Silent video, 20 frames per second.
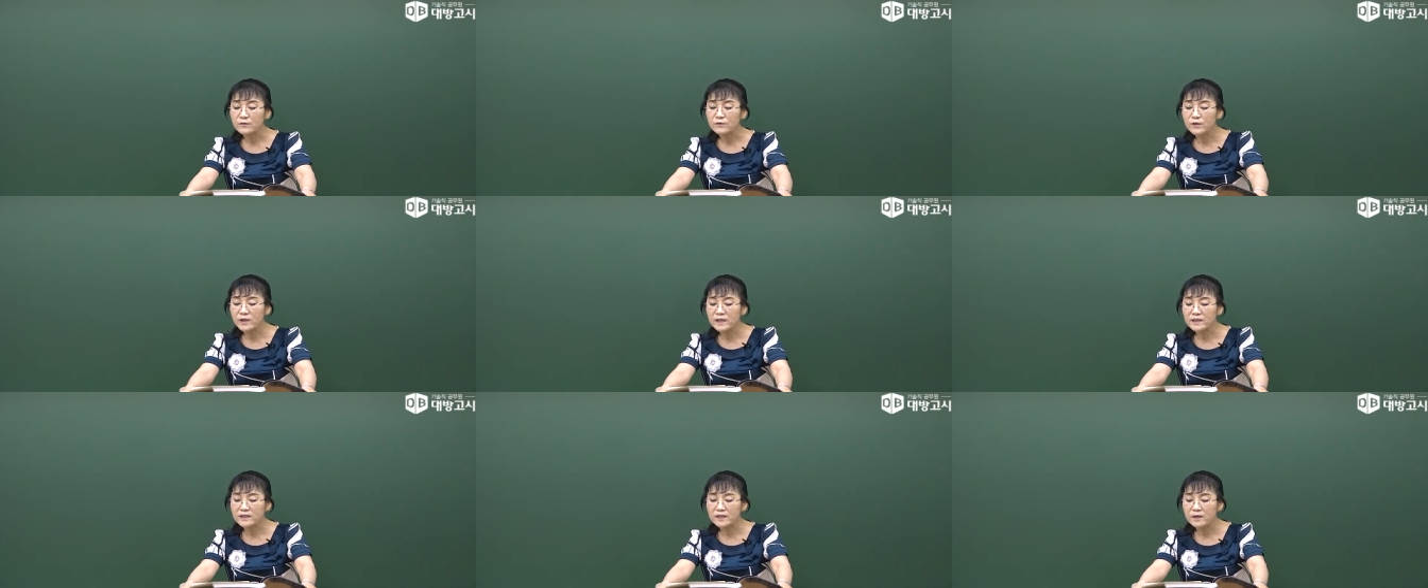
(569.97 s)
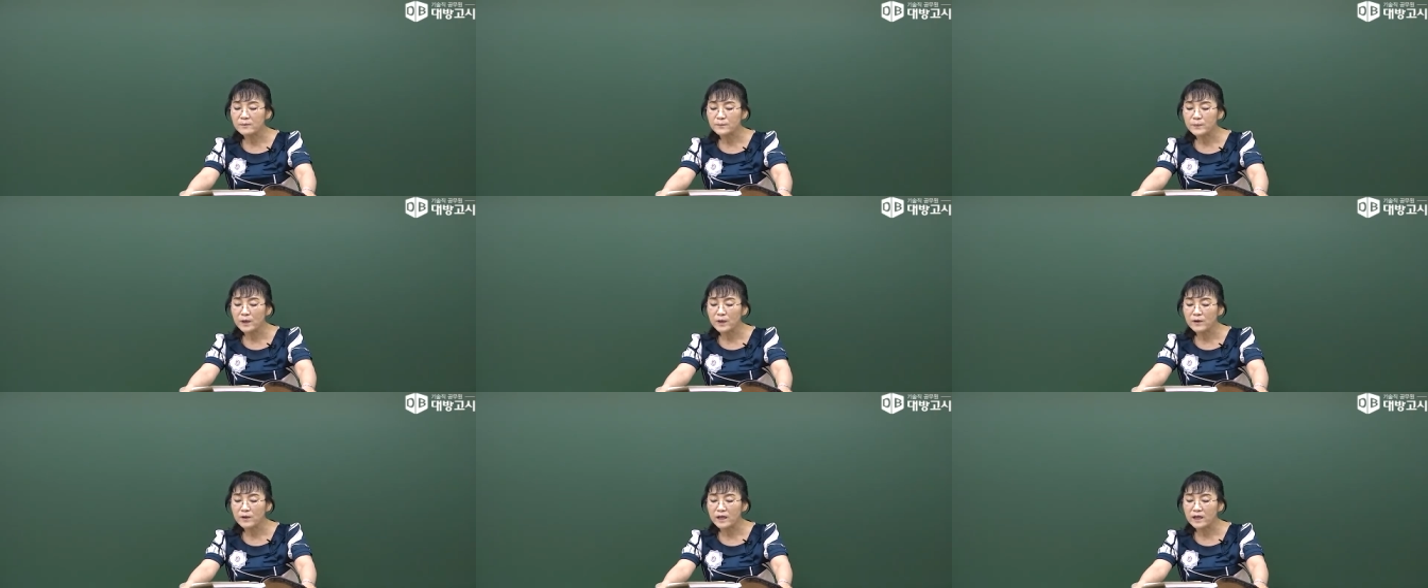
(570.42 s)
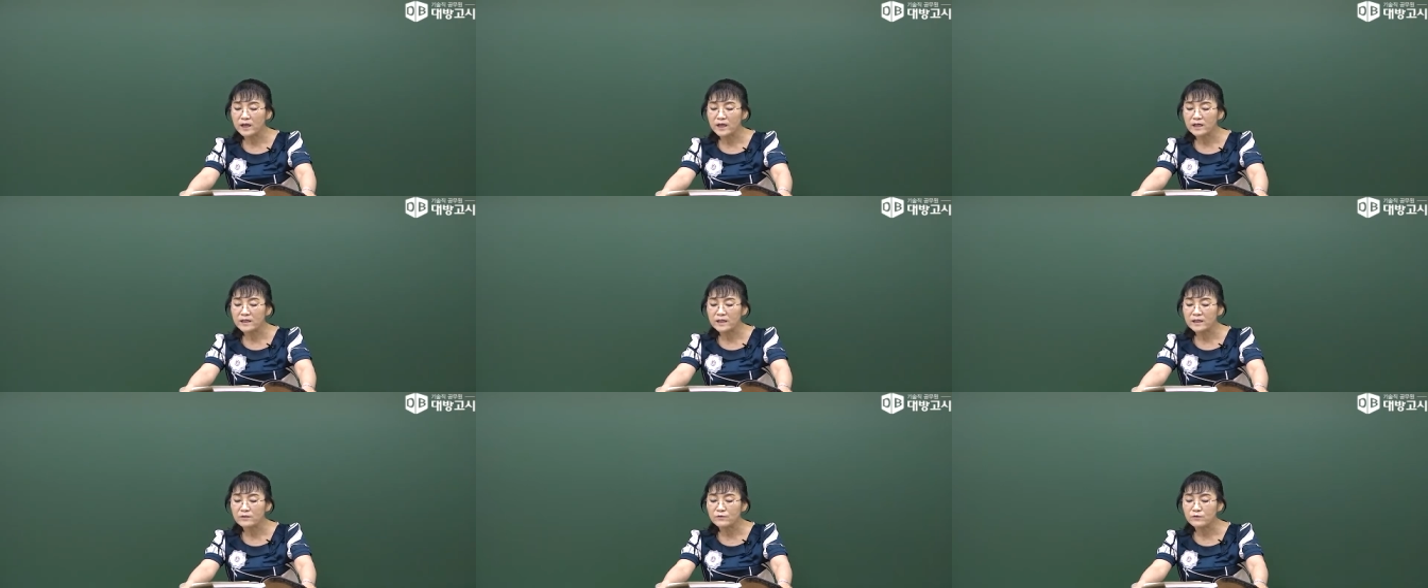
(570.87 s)
유해성 평가에
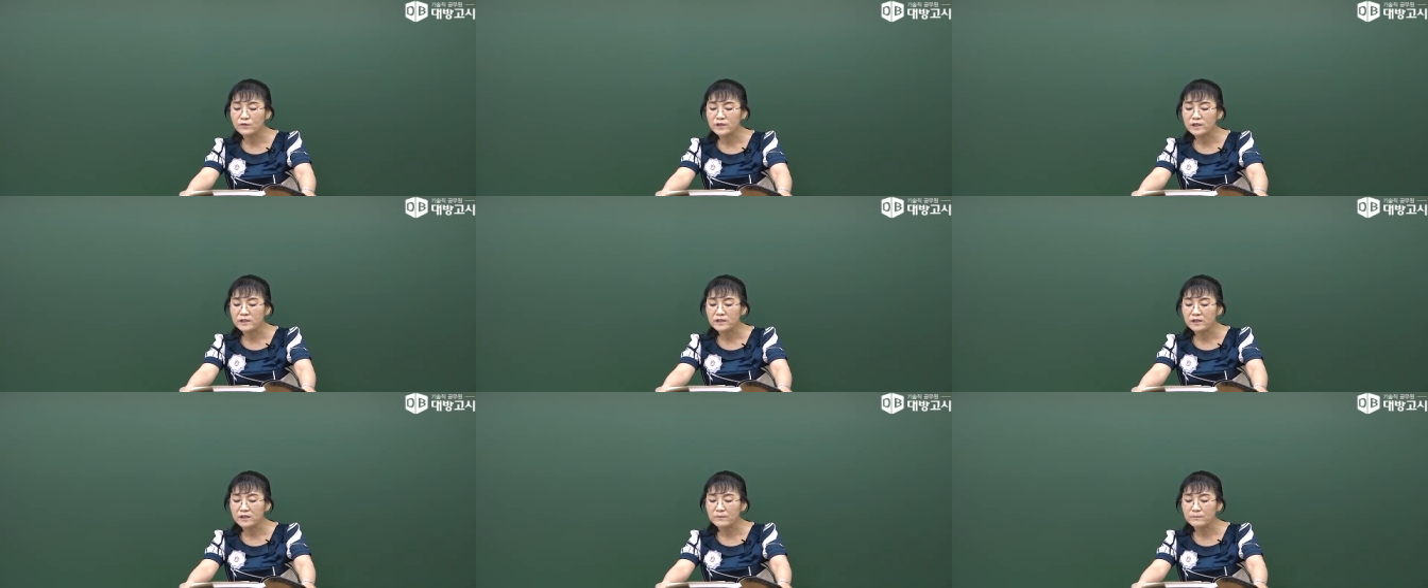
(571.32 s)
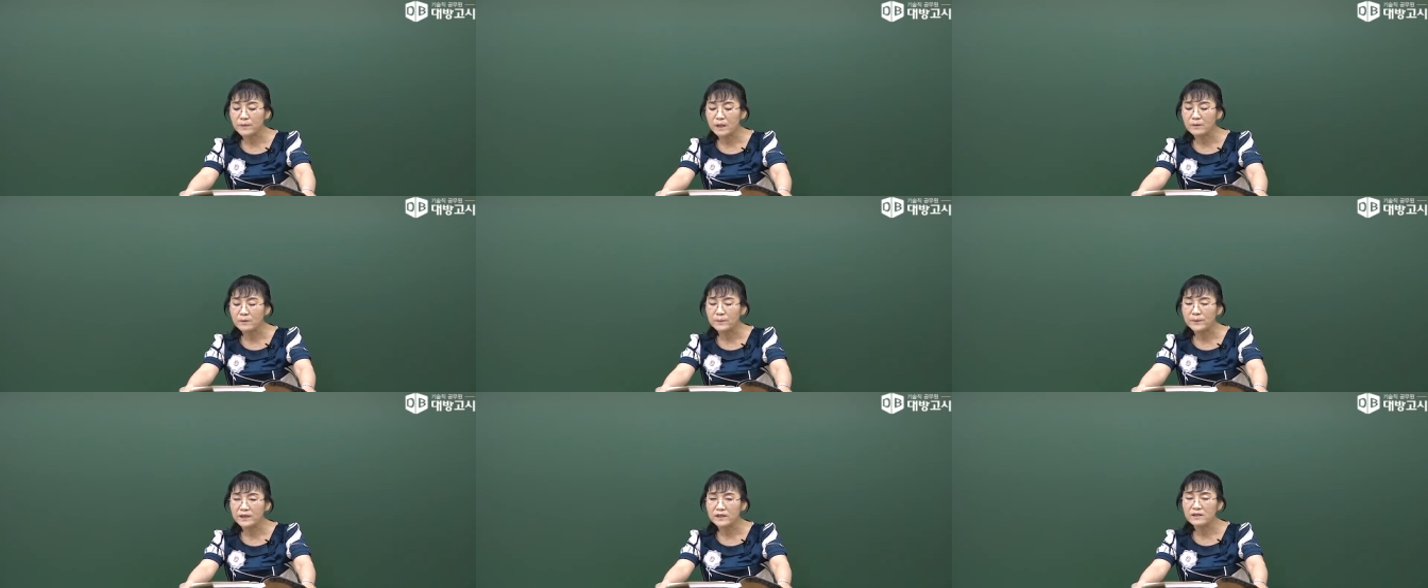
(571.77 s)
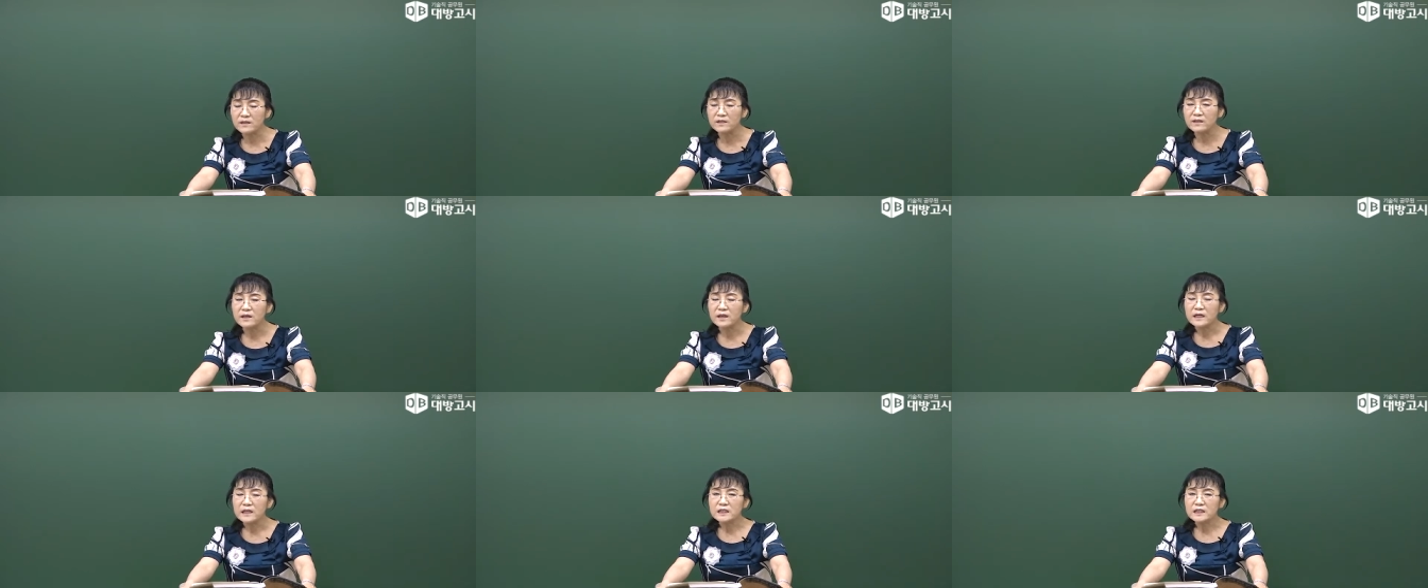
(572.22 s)
관한 구체적인 방법에는